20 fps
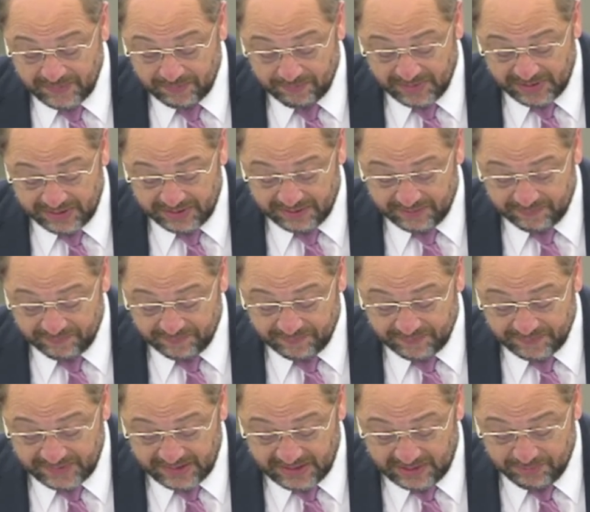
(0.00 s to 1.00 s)
Meine
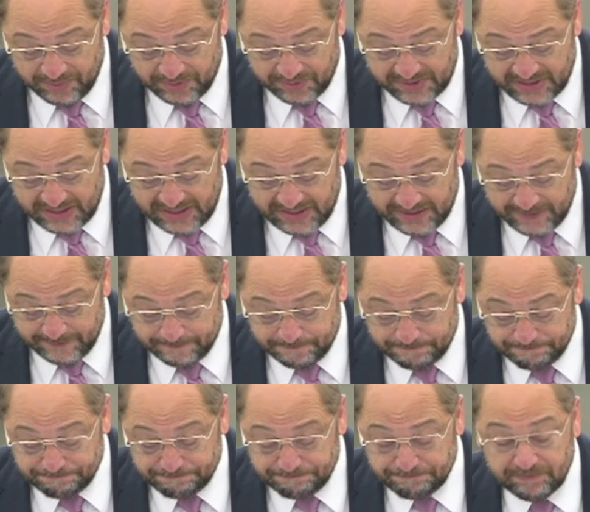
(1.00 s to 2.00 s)
Damen und Herren,
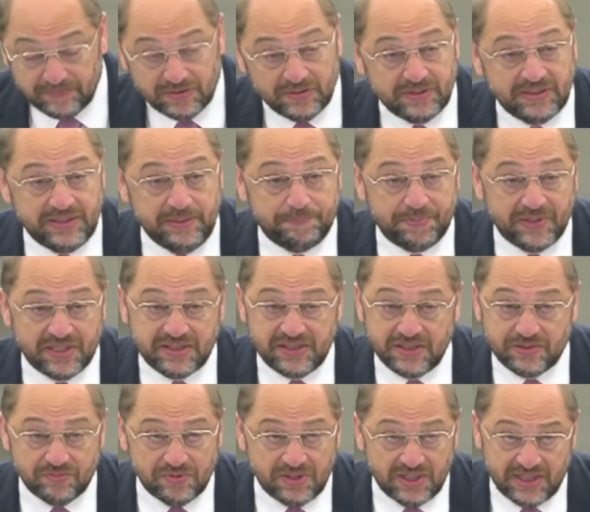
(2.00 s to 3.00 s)
die
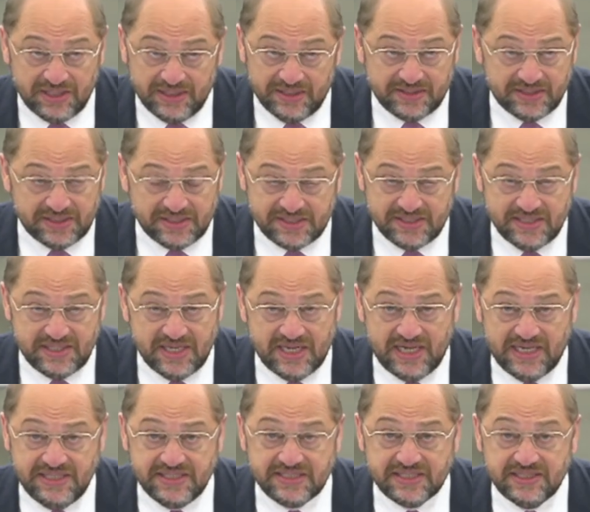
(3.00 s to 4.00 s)
Partikularinteressen, die
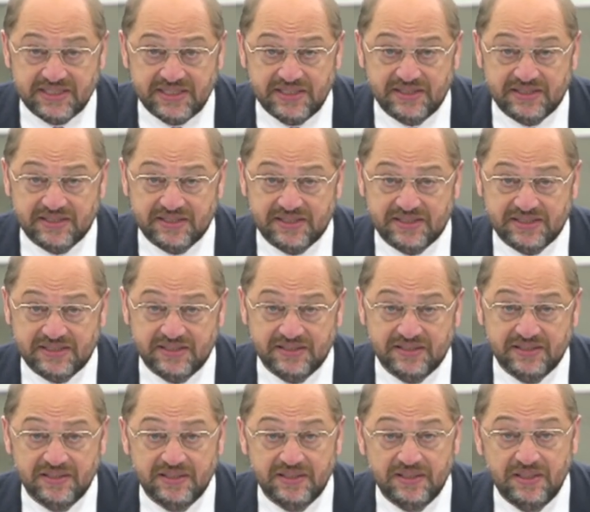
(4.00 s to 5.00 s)
Einzelinteressen,
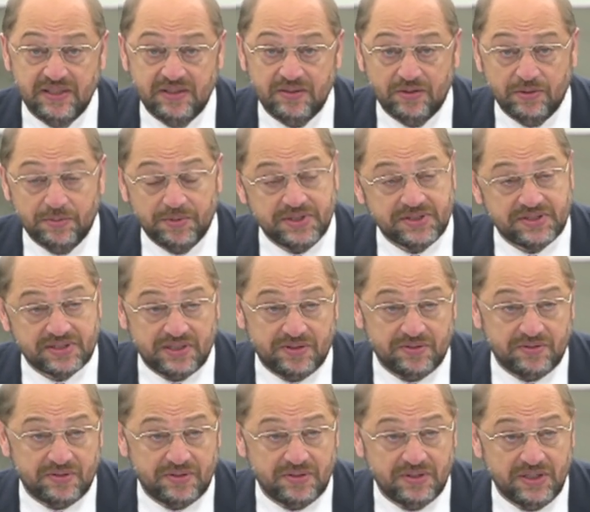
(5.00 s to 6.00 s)
übrigens
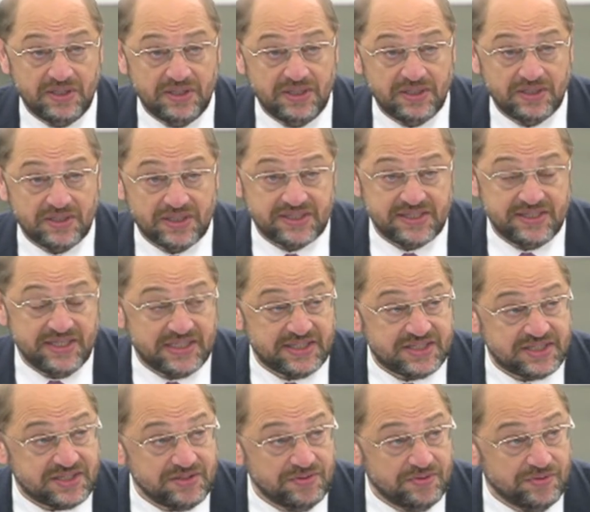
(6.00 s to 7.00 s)
auch, dass
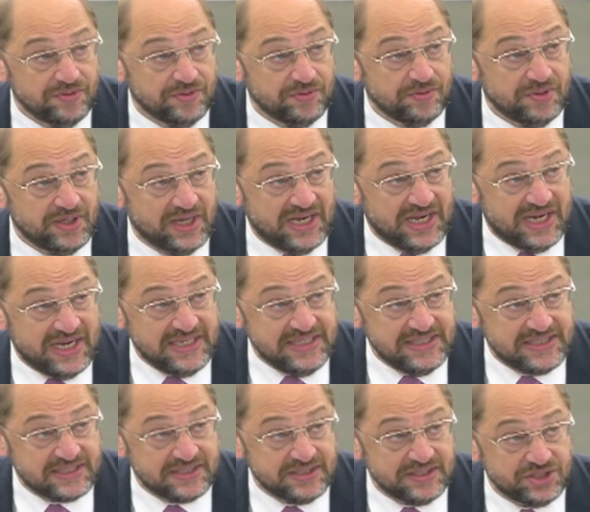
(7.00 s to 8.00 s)
Nationen und
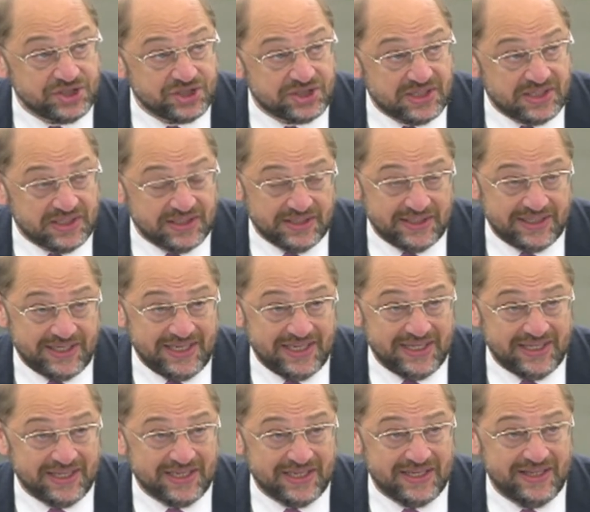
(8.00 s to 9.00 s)
einzelne Staaten
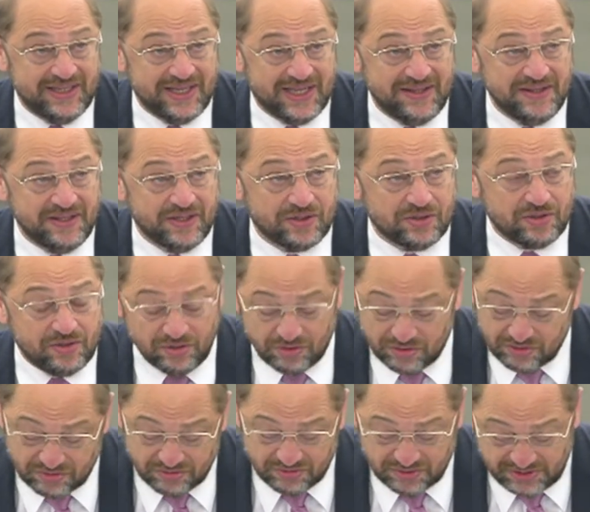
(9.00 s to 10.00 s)
gegeneinander
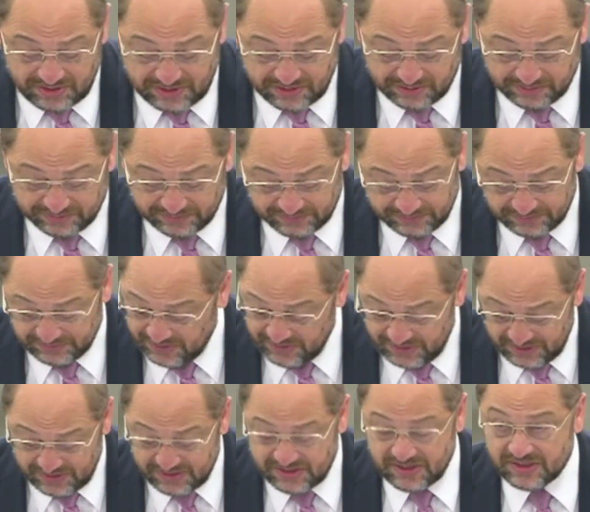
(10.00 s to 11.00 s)
konkurrieren,
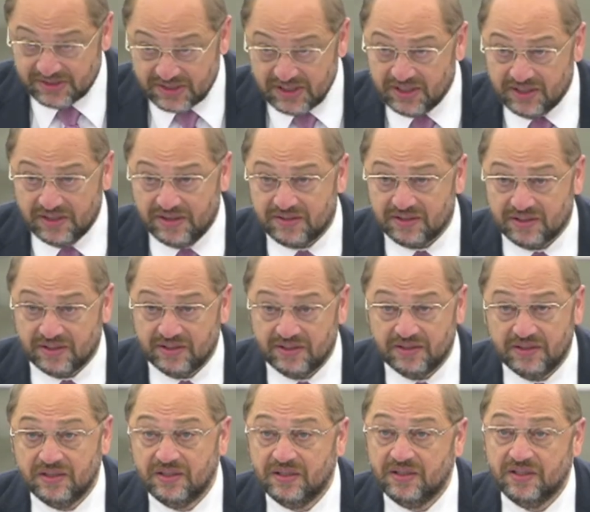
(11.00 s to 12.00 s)
ist das Gegenteil
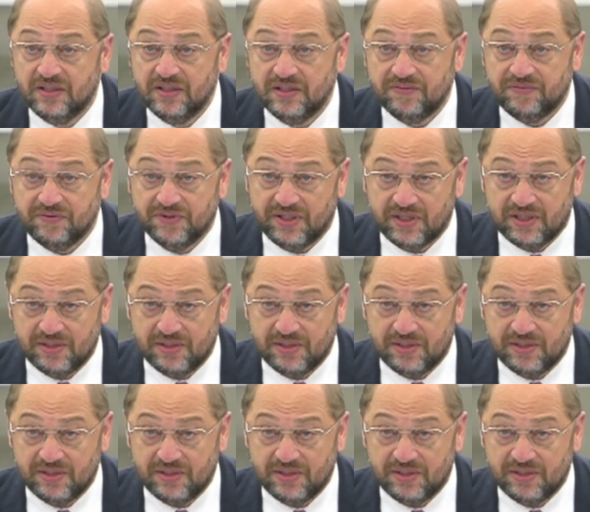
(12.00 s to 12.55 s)
von der